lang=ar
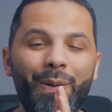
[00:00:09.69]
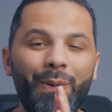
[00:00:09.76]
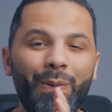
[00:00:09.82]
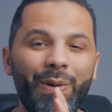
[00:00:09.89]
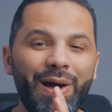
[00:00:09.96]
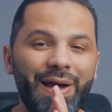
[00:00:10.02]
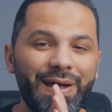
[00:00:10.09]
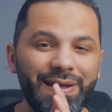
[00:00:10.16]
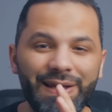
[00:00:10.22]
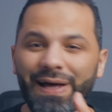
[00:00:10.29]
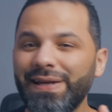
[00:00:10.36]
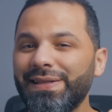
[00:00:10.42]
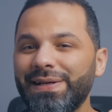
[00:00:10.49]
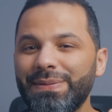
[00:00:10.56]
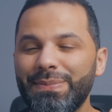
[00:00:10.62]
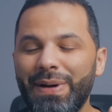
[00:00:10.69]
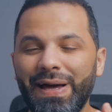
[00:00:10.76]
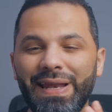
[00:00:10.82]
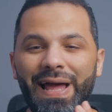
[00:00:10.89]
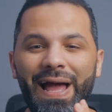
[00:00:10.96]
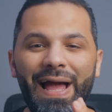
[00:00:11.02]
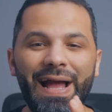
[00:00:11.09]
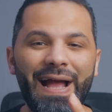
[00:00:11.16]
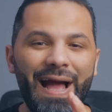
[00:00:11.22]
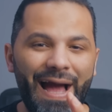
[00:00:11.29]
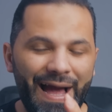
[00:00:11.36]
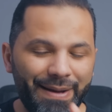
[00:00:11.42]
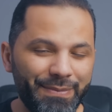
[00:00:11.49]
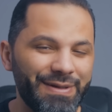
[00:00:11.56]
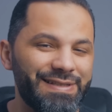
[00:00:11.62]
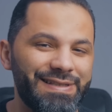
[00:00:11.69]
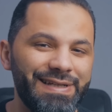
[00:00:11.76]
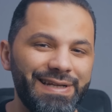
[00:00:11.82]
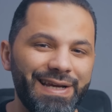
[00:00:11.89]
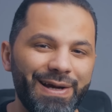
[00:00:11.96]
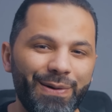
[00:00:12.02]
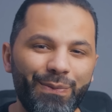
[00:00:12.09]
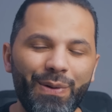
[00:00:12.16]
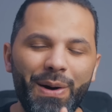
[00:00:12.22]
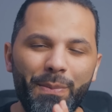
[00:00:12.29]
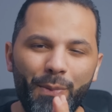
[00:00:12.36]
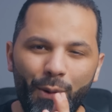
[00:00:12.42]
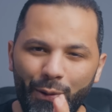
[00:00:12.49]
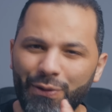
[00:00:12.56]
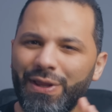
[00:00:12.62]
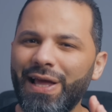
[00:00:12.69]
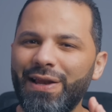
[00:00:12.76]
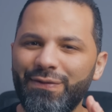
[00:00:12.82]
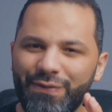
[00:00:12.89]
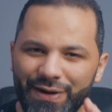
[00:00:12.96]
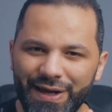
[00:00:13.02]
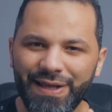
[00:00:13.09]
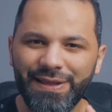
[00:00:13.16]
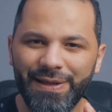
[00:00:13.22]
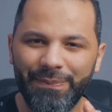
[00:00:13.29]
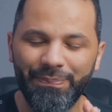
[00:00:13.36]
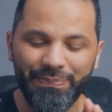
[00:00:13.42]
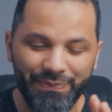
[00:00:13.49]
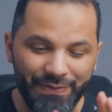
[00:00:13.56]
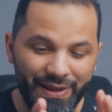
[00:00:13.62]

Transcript: والنهارده معانا حاجه حماسيه ومختلفه جدا